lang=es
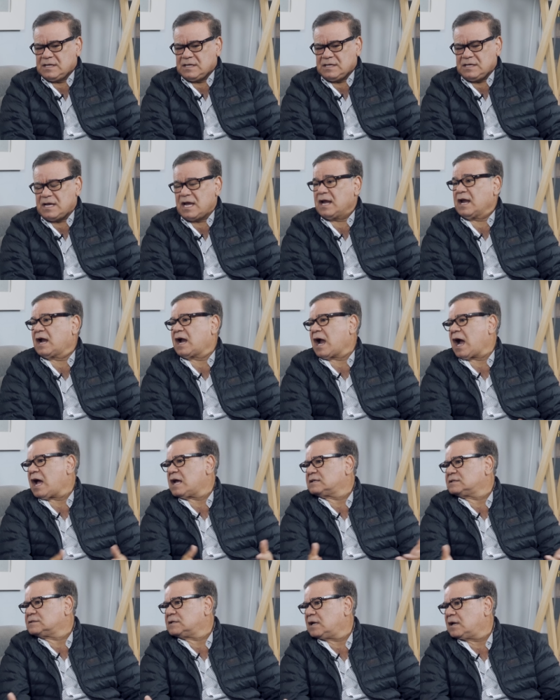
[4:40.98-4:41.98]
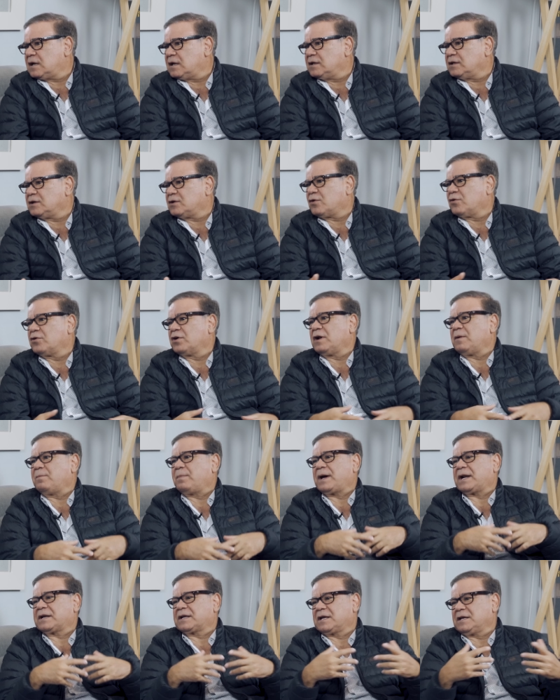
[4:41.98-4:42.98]
y en casa y con el
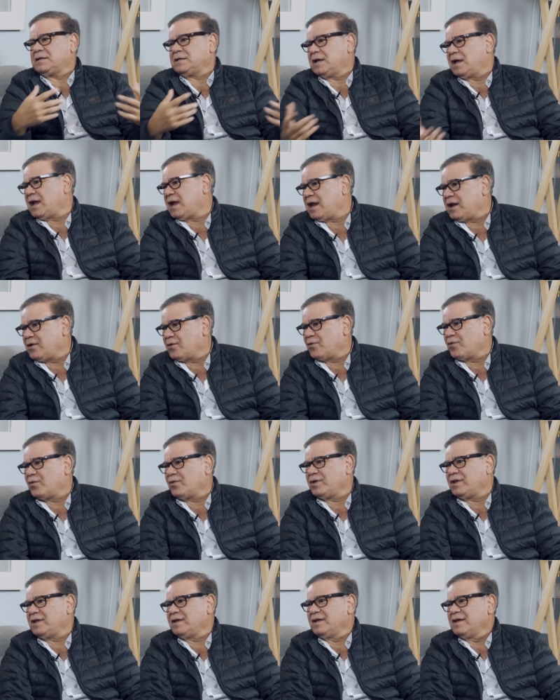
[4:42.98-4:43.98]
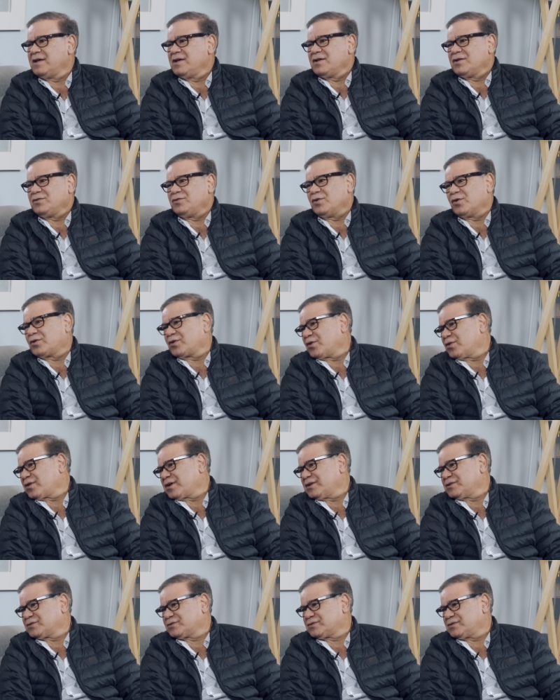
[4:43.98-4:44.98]
parque lleno y, yo creo
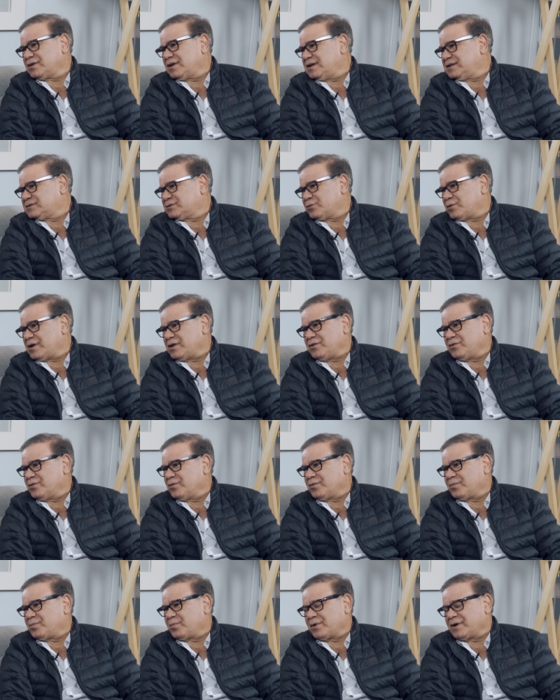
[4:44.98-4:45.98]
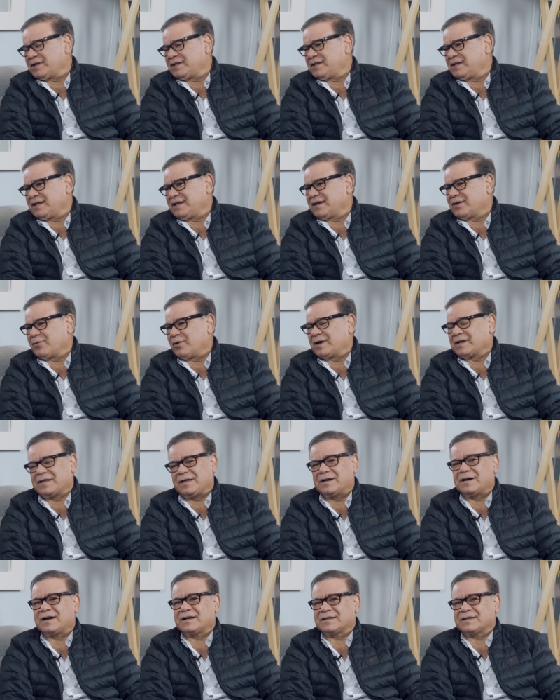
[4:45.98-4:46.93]
que es el sueño pues, de cualquier